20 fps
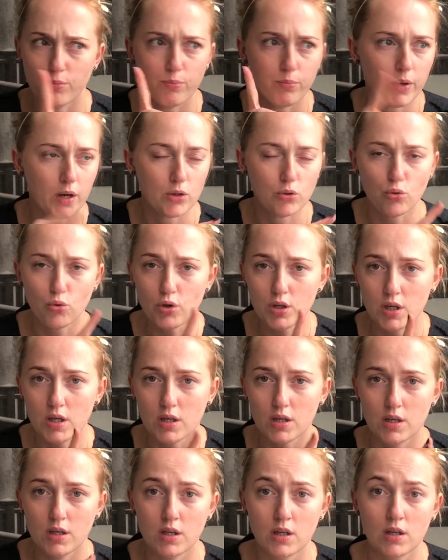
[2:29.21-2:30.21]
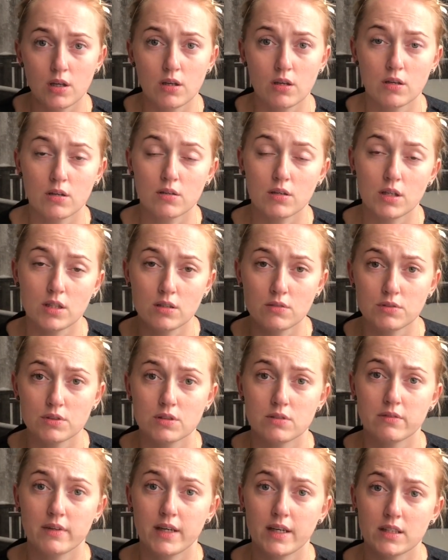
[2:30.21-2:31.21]
протоки, и это
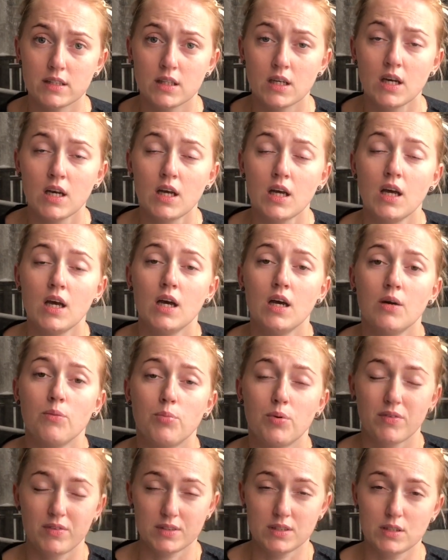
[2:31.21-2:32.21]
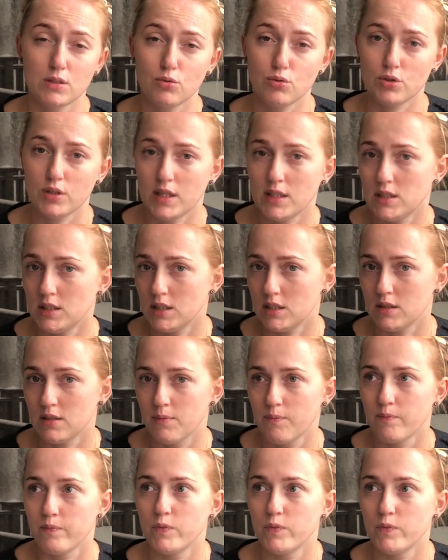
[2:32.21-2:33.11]
вызывает провоцирует отит.